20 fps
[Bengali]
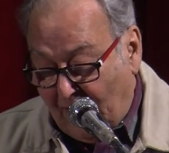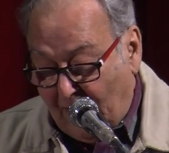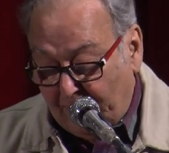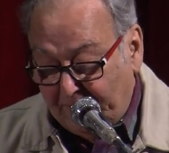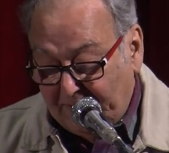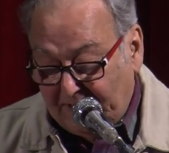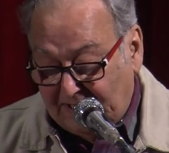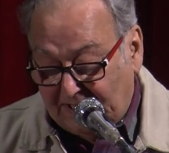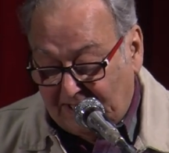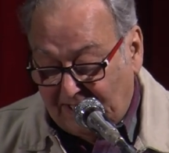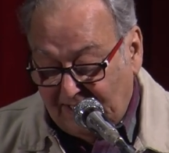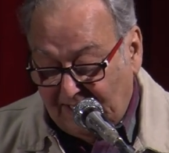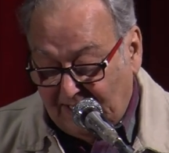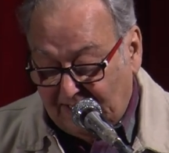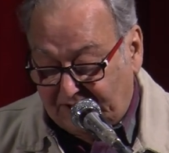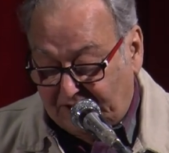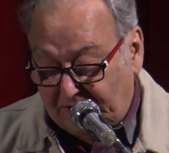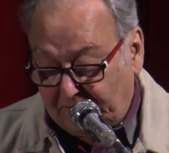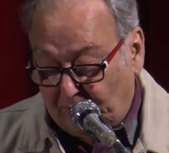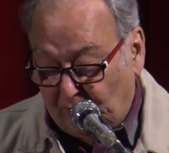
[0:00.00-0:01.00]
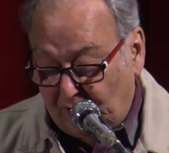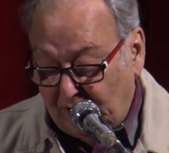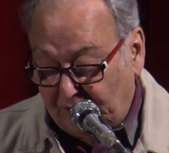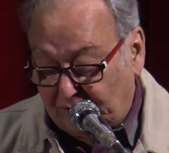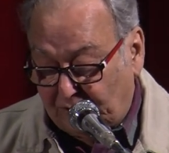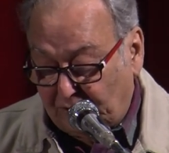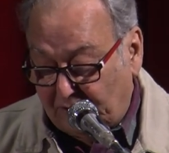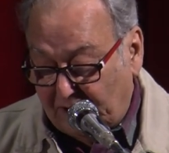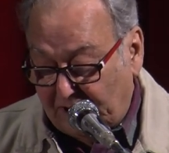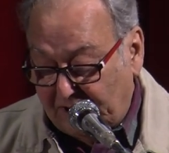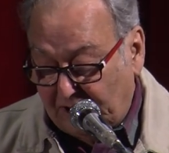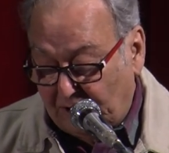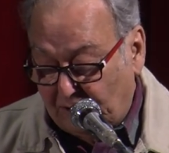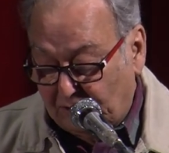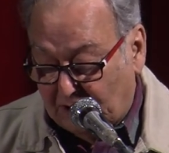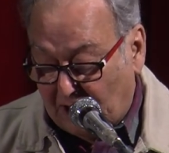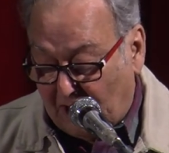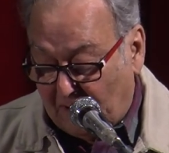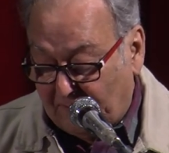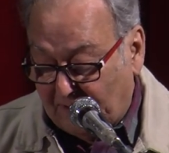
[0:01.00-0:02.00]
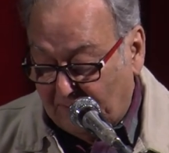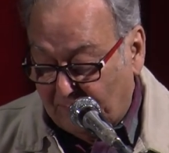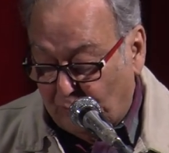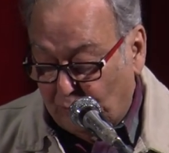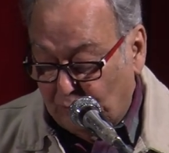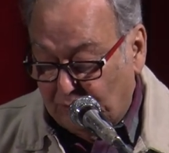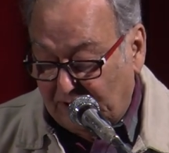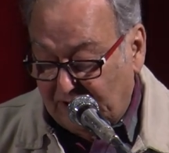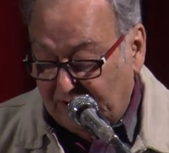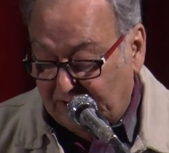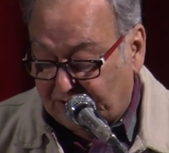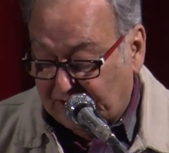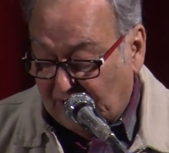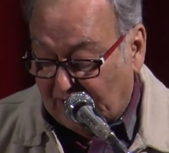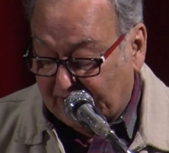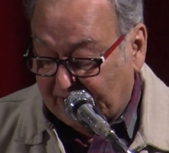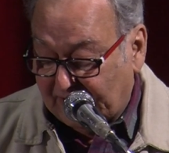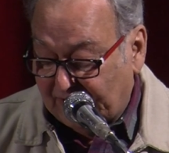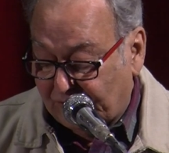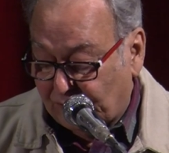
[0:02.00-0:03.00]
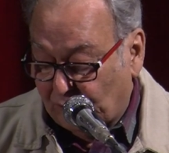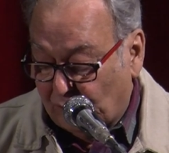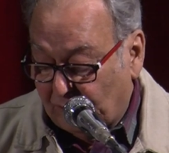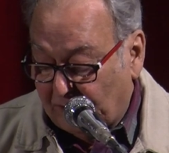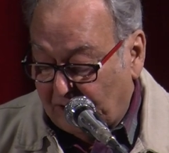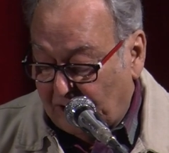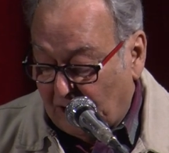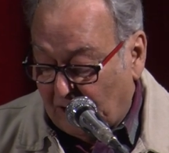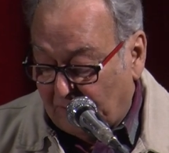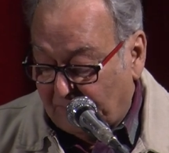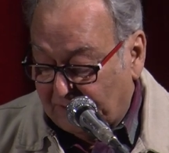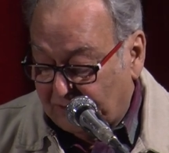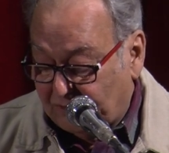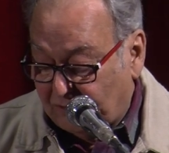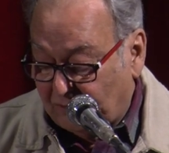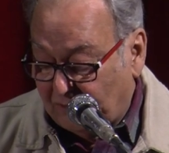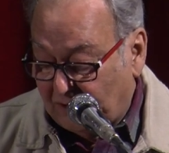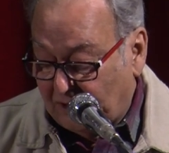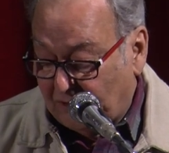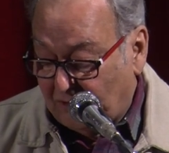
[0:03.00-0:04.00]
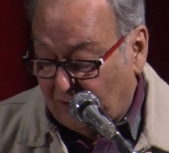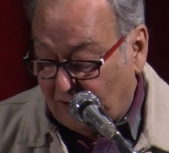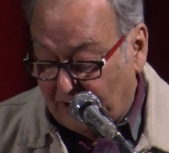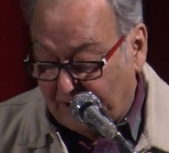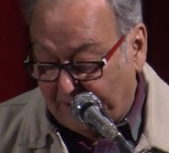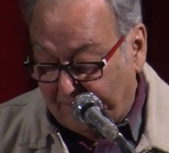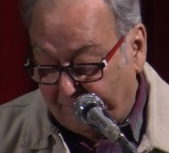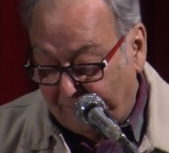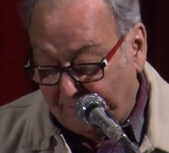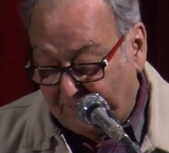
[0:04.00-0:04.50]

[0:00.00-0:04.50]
আমি কিনেছি বলেই তো রেডিওটা আমার বদলির চাকরির সঙ্গী হওয়ার জন্য নয়